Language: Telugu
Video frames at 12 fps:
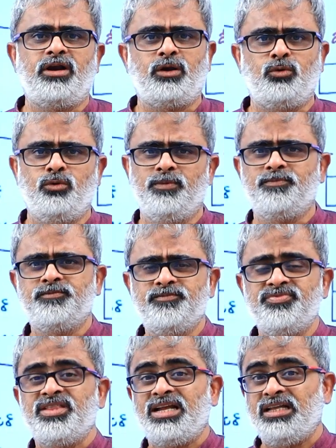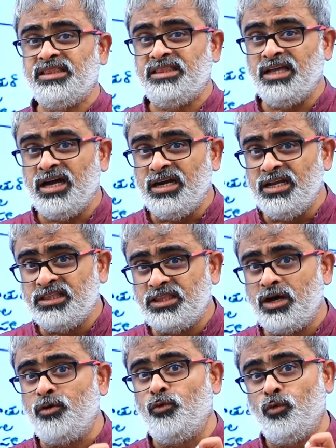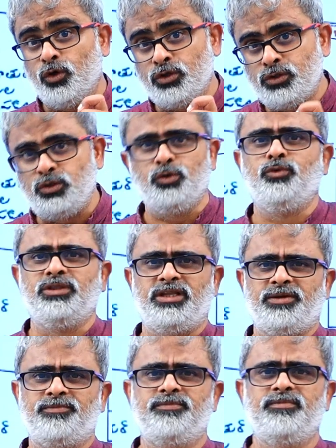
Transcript: వరకు దళిత వస్తు ఉంది